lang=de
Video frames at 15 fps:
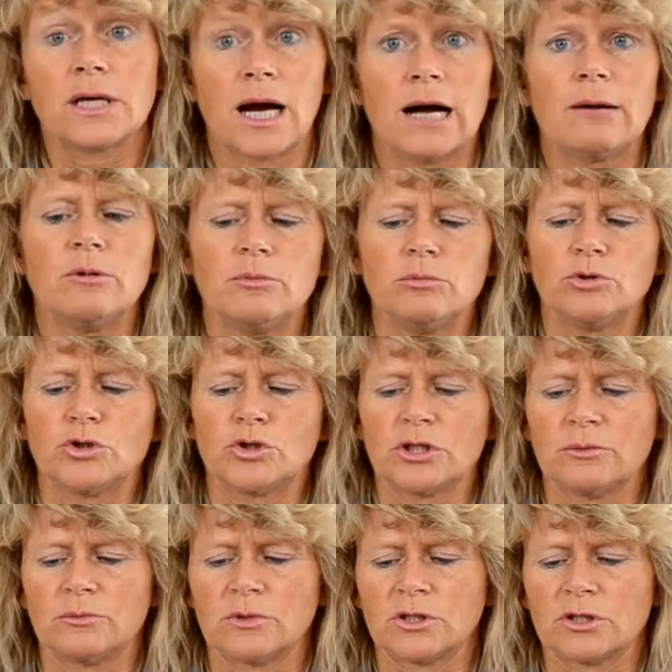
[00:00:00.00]
aber
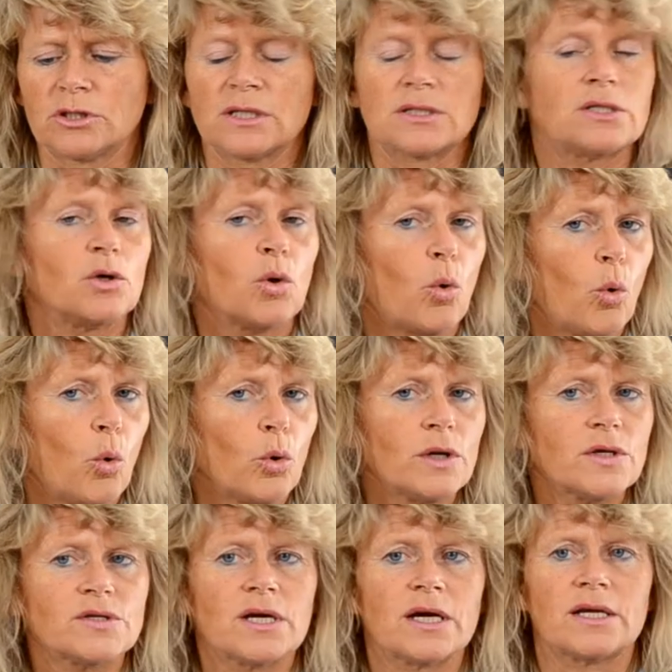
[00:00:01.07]
bestimmt, dass Sie ohne
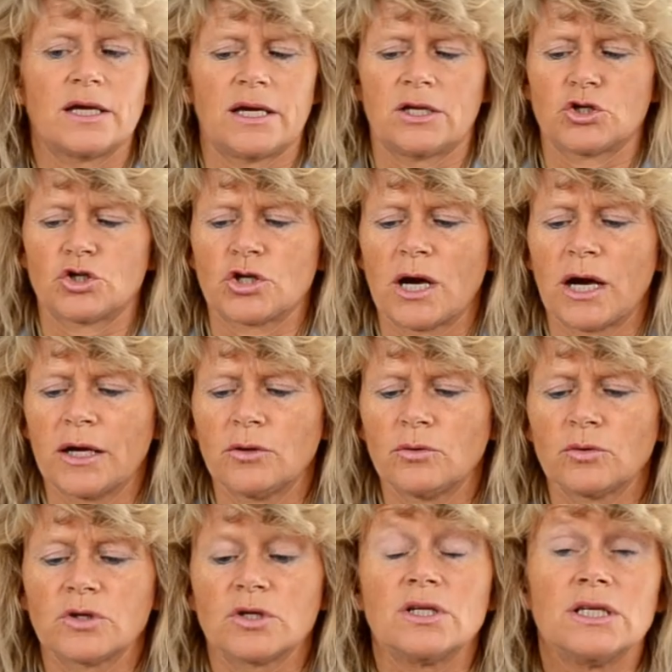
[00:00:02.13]
seine
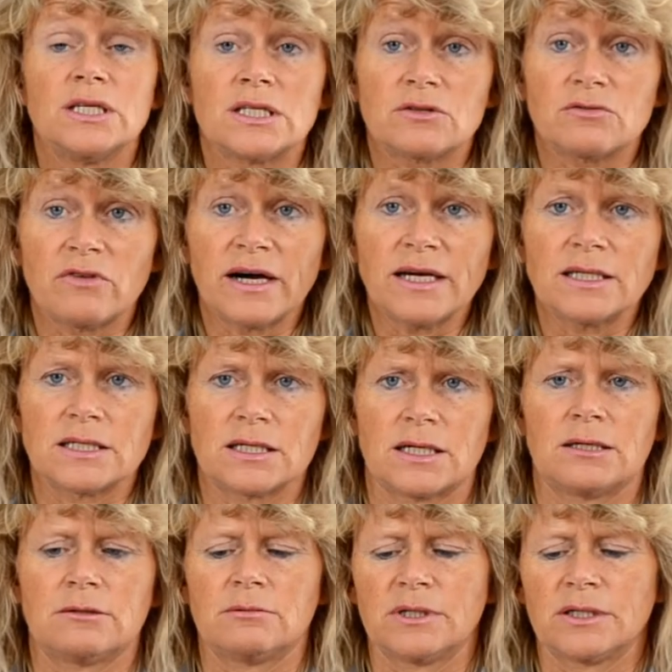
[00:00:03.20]
Entscheidung nicht
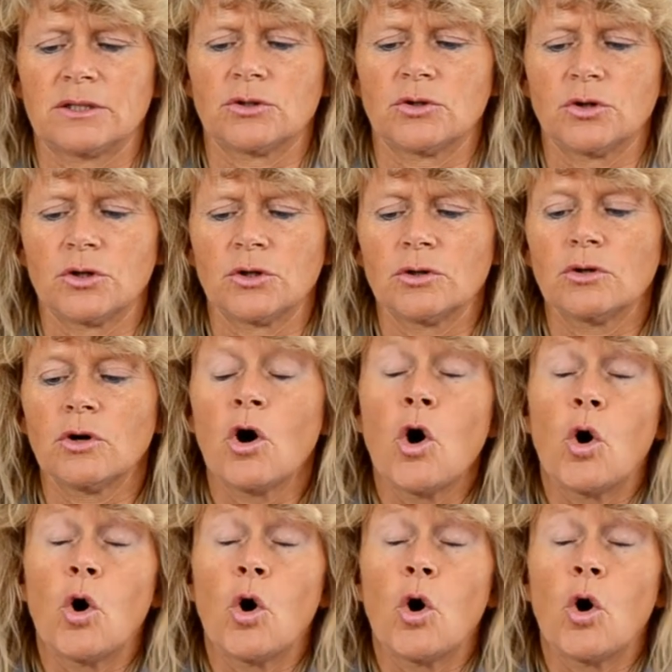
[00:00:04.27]
weiterarbeiten können